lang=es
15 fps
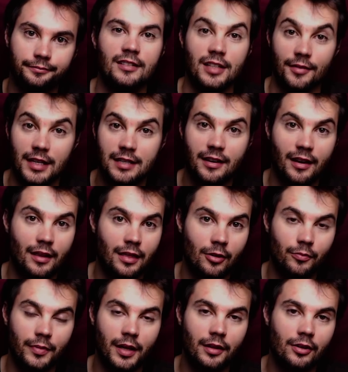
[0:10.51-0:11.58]
Sabéis que hice
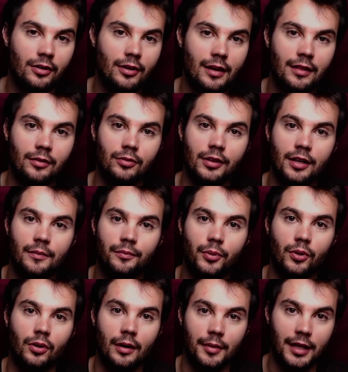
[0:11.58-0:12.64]
un vídeo hace un
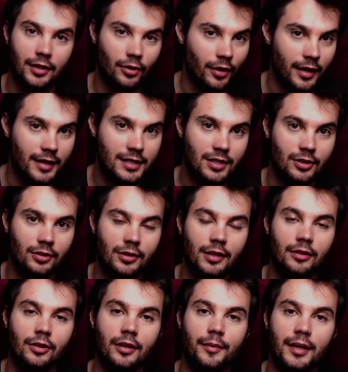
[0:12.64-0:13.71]
tiempo hablando de esto, de
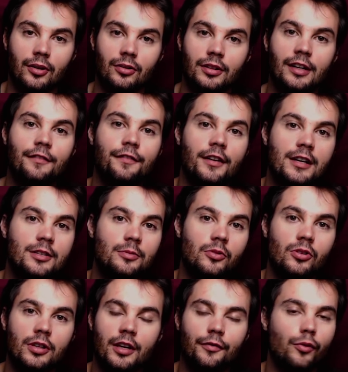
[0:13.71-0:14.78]
lo que me encontré en
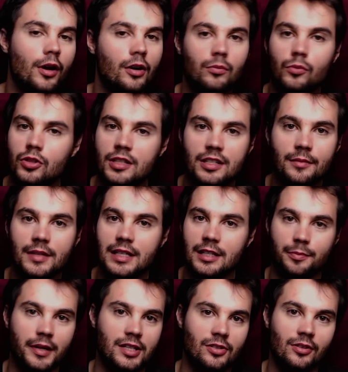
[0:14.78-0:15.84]
Facebook, y fueron muchísimas
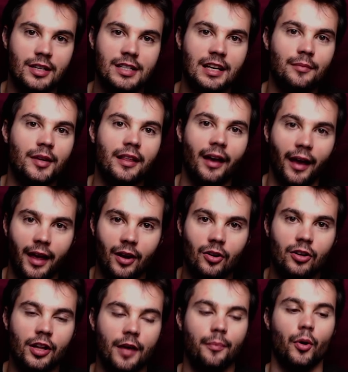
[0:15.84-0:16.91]
las personas que me
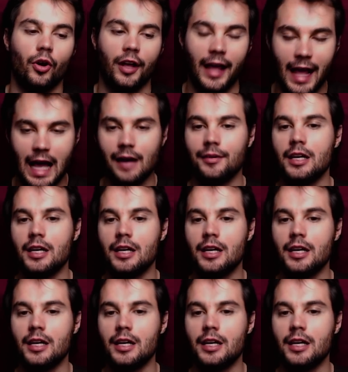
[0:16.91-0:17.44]
dijeron que por qué